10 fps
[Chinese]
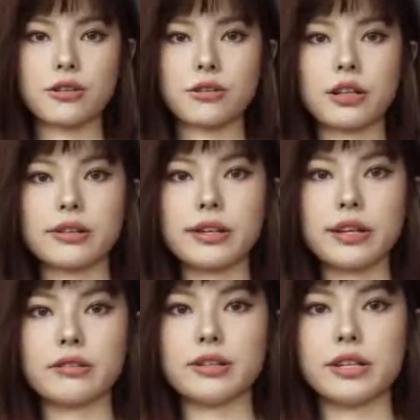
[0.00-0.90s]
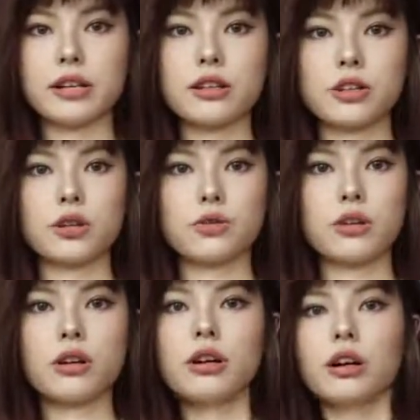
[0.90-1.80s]
是有点垫肩的这
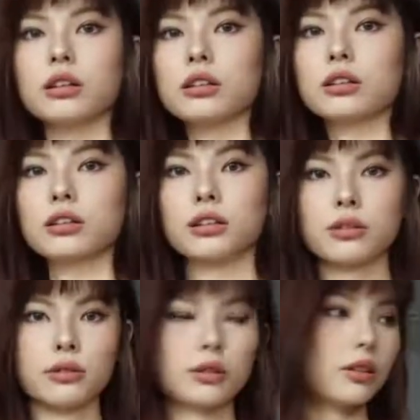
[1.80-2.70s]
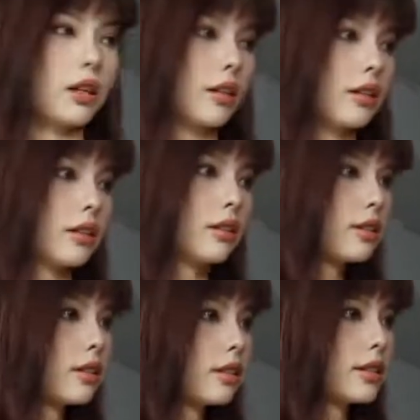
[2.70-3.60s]
种。对，所以会让你的
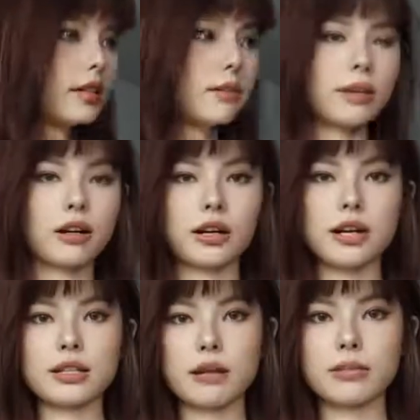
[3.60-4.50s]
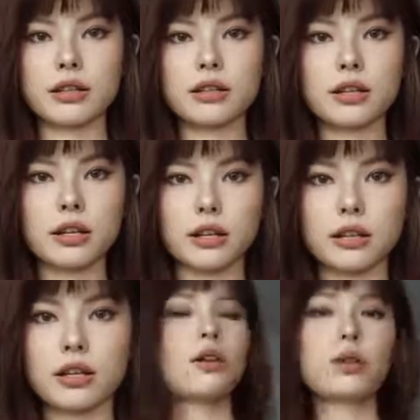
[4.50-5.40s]
肩膀看起来比较挺，
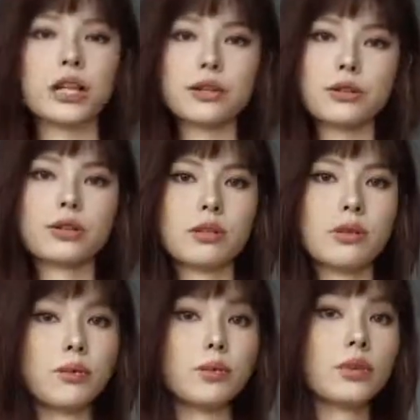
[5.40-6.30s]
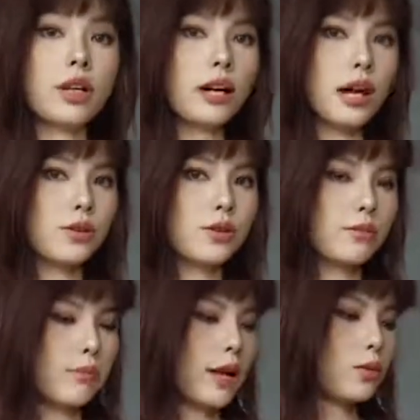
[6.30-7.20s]
因为它袖子这边余量还
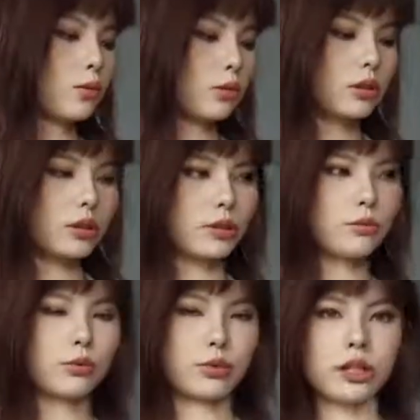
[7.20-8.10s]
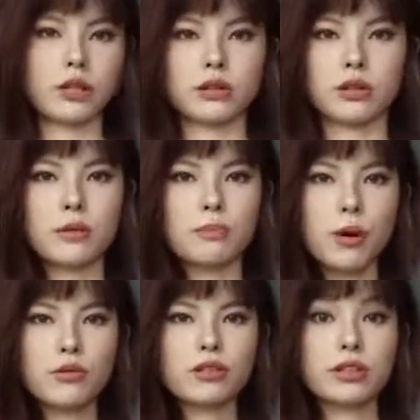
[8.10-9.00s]
是蛮多的，就不会那种
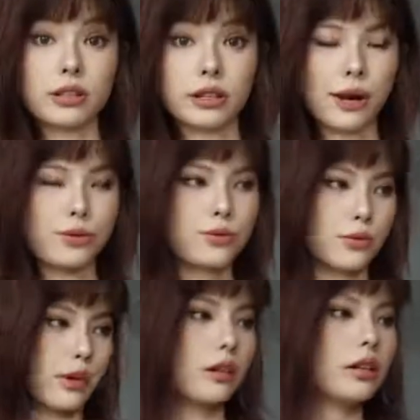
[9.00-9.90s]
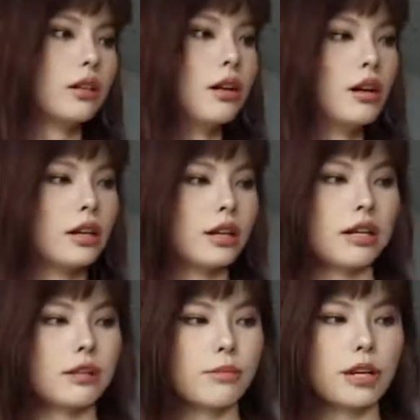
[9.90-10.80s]
绷着你的感觉。因为
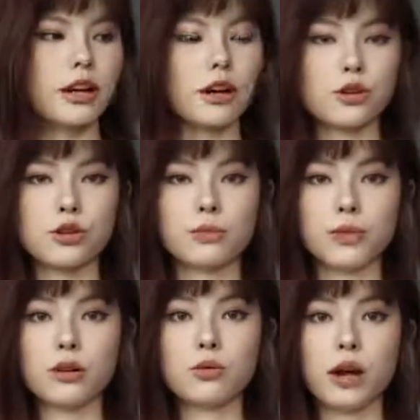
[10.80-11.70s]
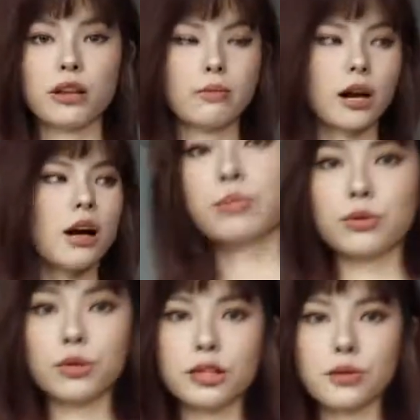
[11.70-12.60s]
它这个面料是比较软的嘛。不
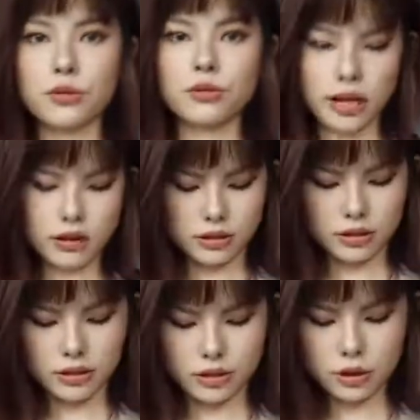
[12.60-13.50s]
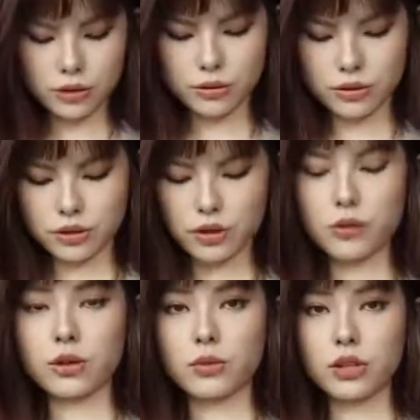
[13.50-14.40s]
过呢，这种料子的西装就是又
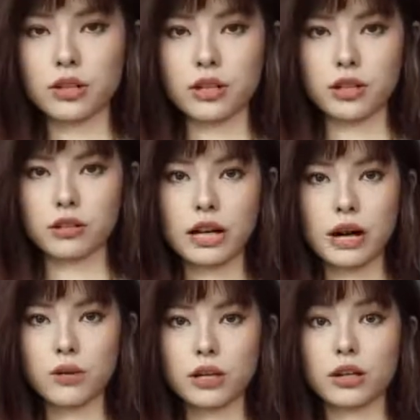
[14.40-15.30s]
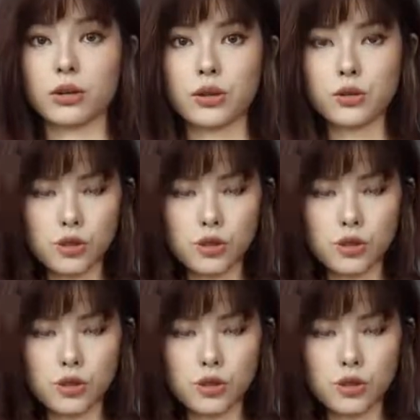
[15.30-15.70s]
有一个问题，就是它会很容易